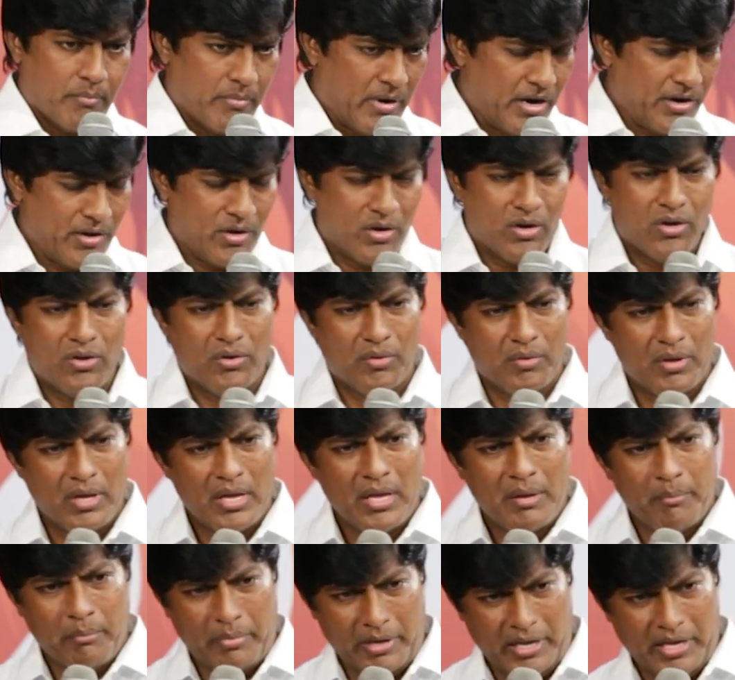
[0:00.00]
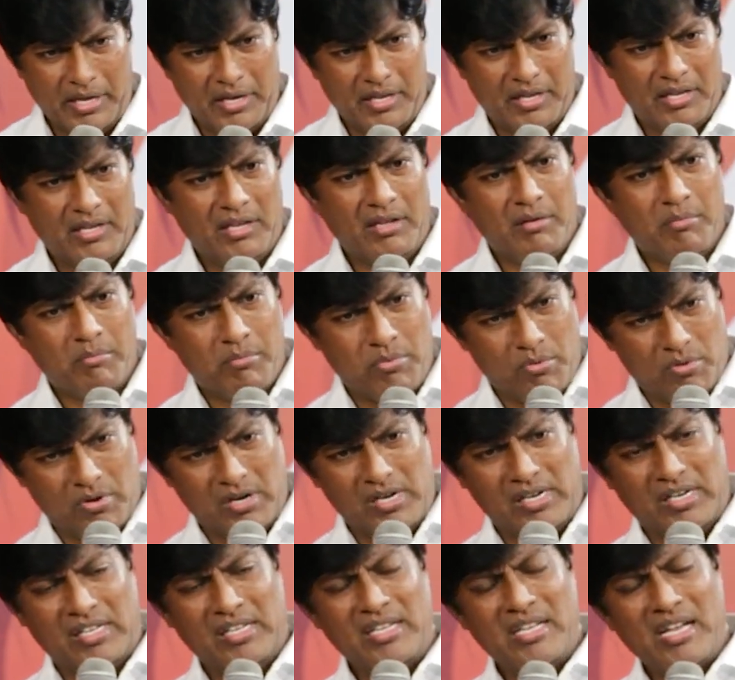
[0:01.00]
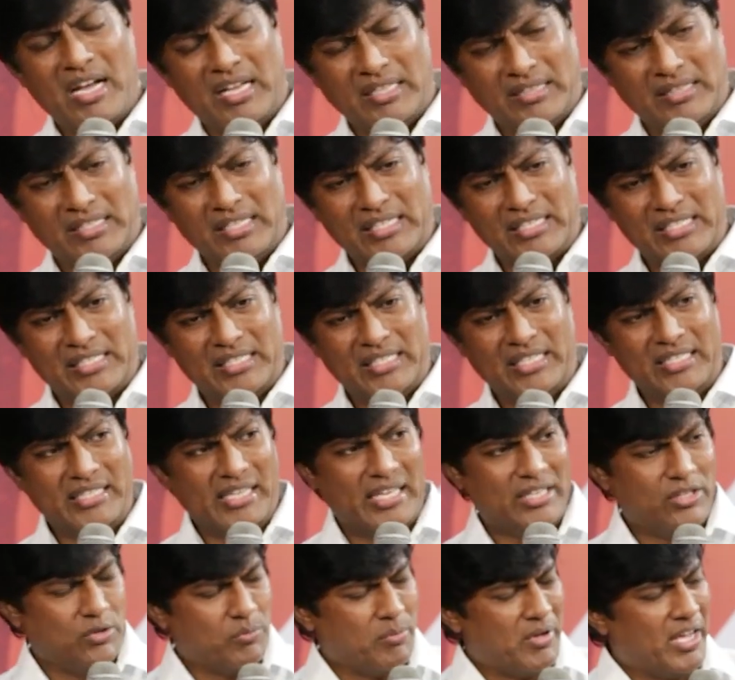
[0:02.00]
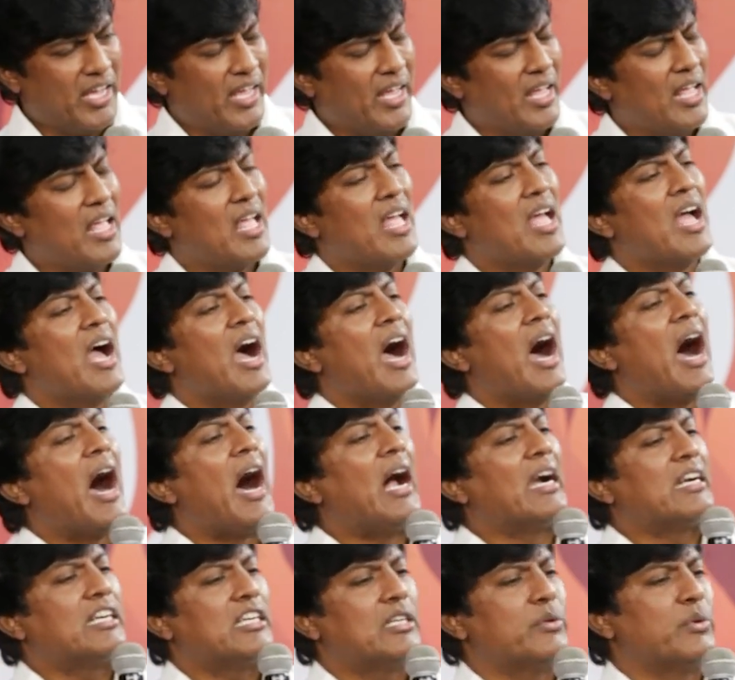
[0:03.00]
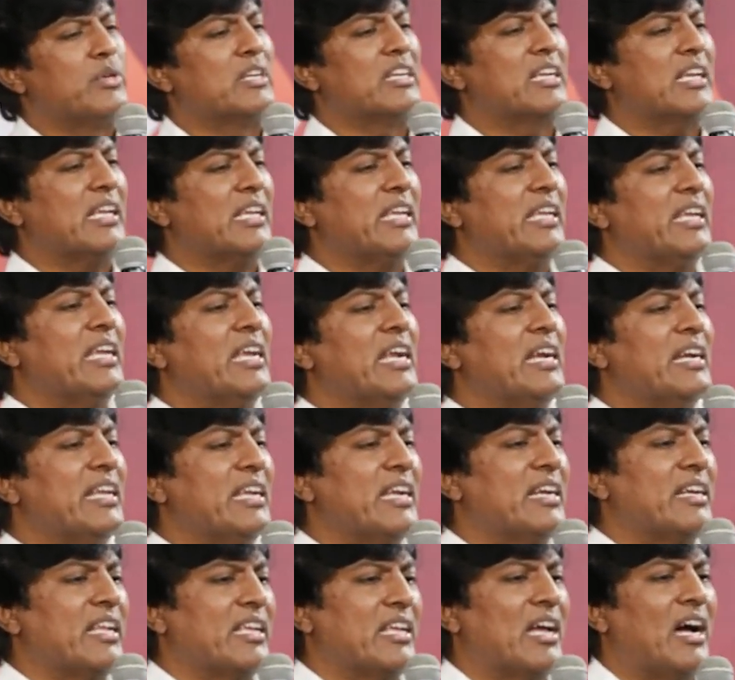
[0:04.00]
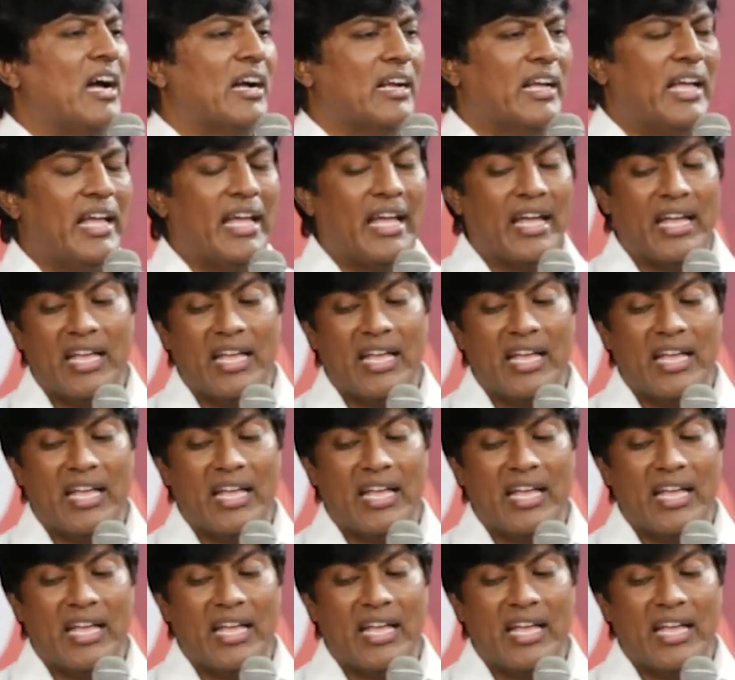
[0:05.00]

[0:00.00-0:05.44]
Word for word: பணம் பேர் புகழ் அந்தஸ்து இது எதுவுமே ஆண்டவருக்கு ஈடு இணையாக